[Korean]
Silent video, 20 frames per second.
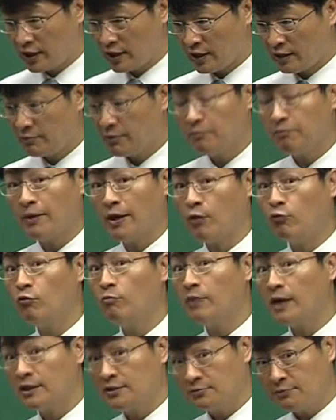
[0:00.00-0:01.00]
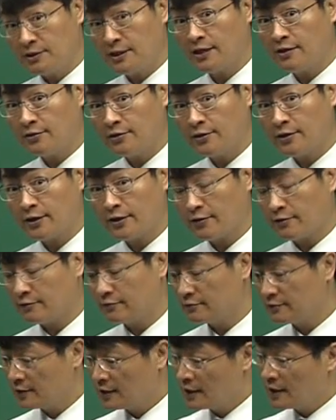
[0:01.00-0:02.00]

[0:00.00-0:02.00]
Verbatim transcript: 하면 100원 받으면 되는 거예요.